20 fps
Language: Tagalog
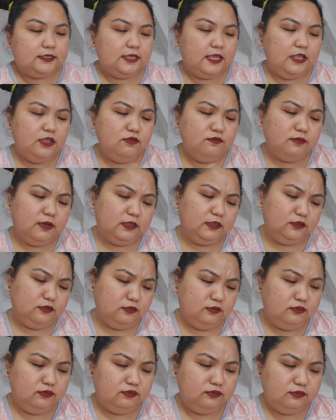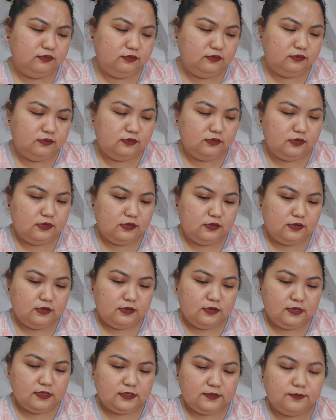Ano ba to?
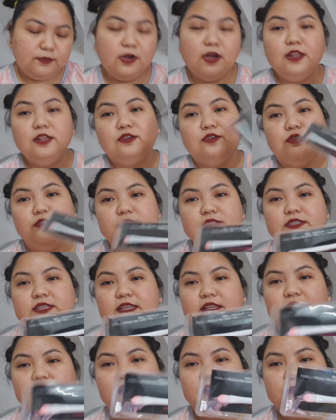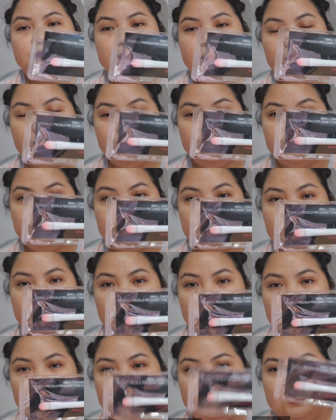Small concealer brush.
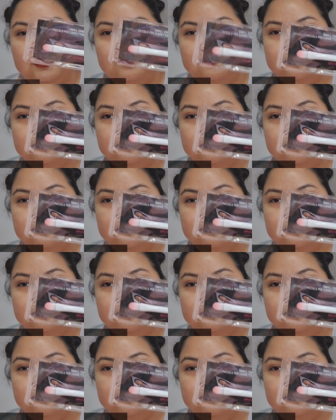Ayan.